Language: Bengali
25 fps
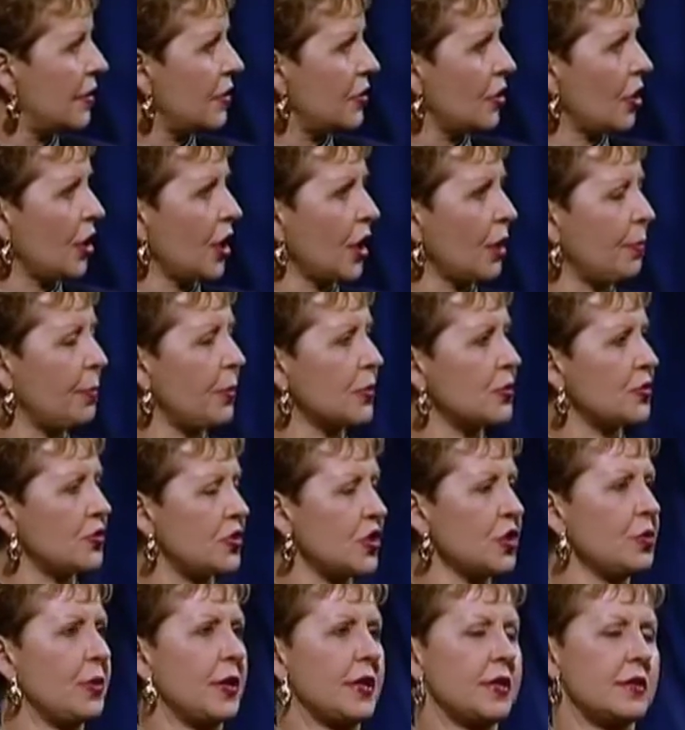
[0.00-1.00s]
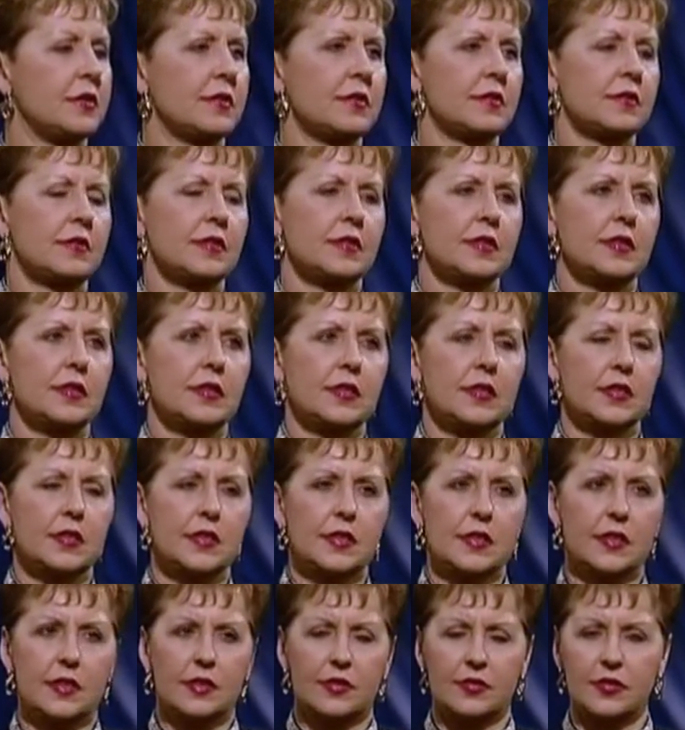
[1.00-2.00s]
আর তা অর্জন করার
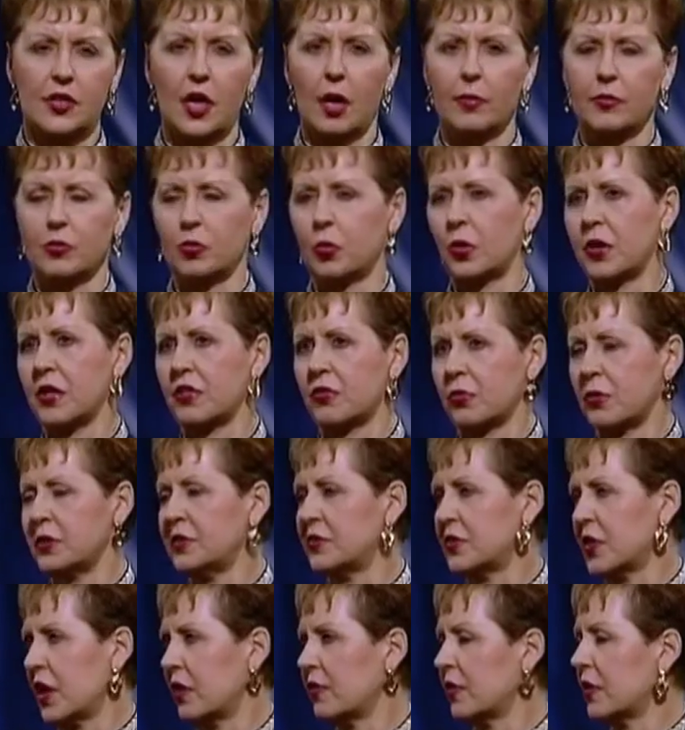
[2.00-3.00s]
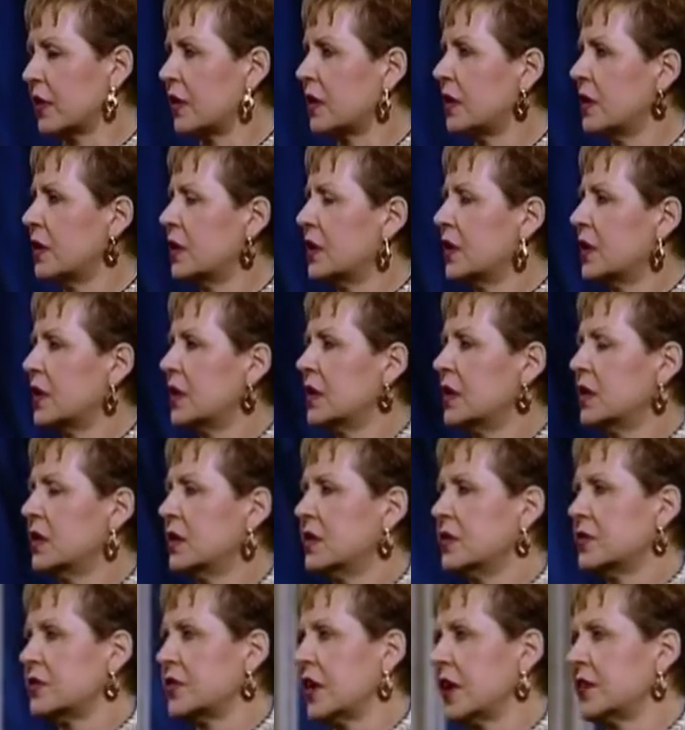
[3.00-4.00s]
সঠিক পথ যদি
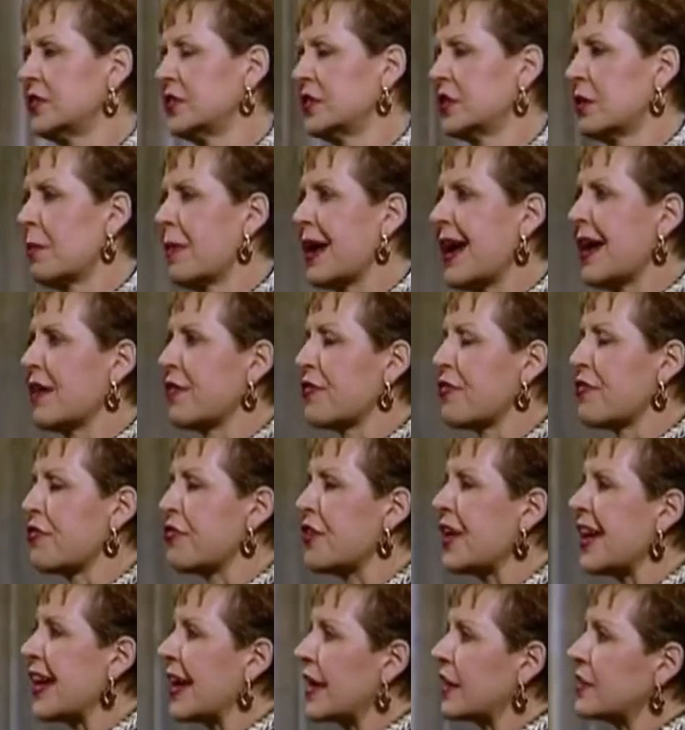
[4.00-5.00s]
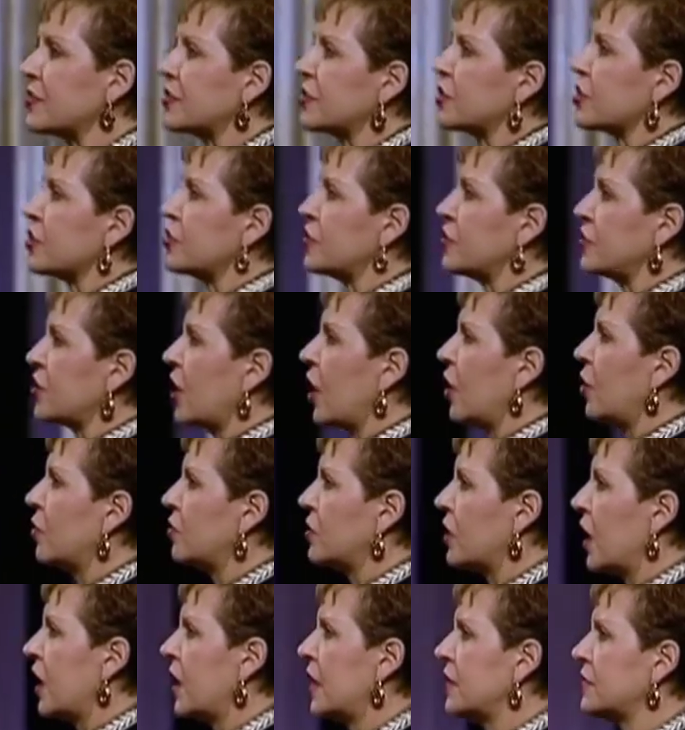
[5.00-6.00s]
আপনারা বাঁধন রাখেন
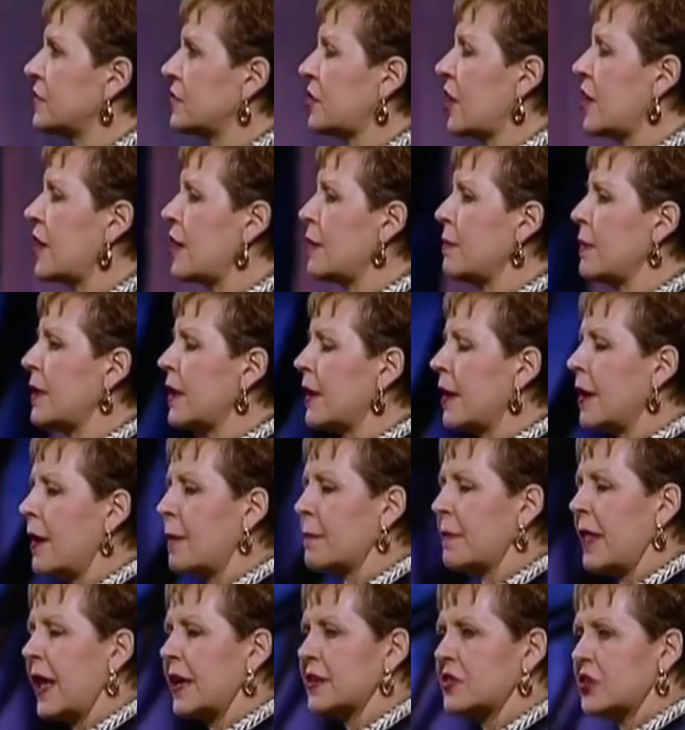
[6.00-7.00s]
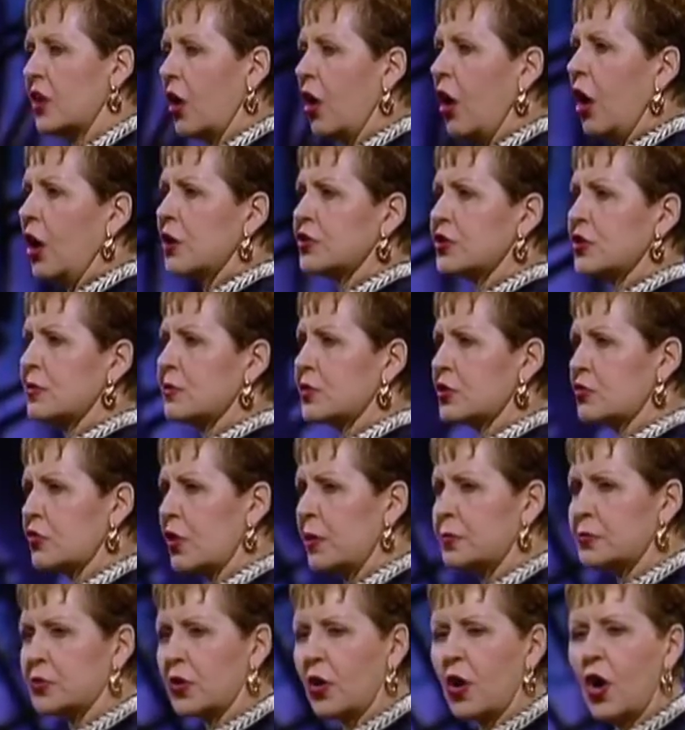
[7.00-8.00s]
তাহলে আপনারা নিশ্চয়ই উপভোগ
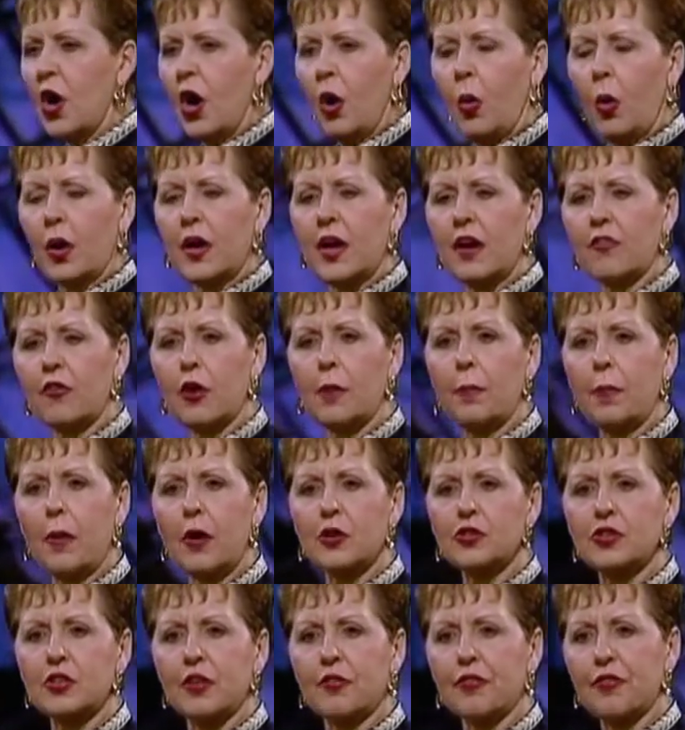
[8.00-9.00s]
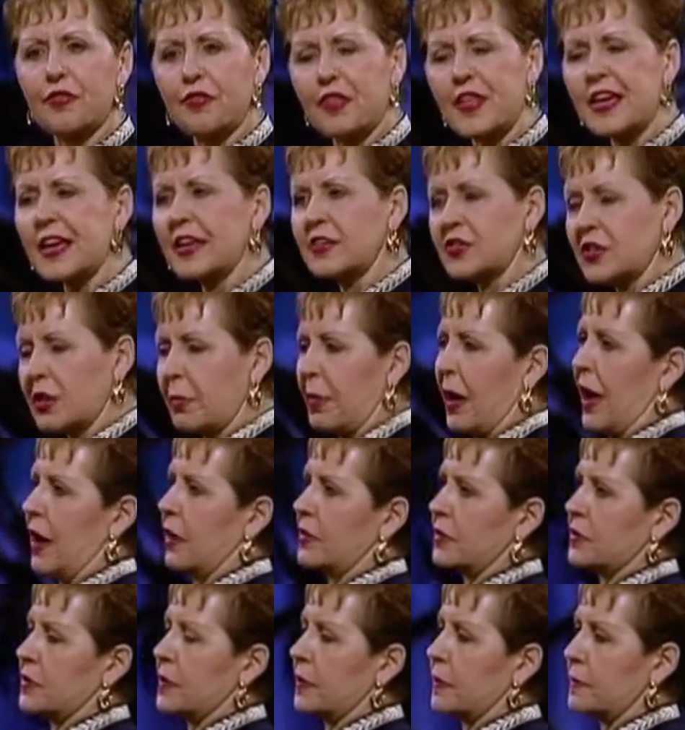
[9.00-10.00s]
করতে পারবেন জীবনটাকে এটা
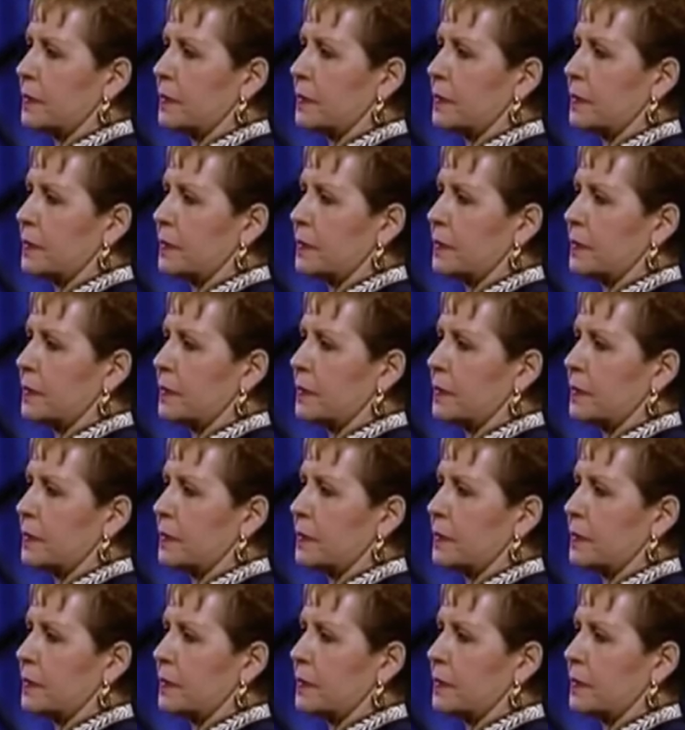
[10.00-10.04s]
আপনাদের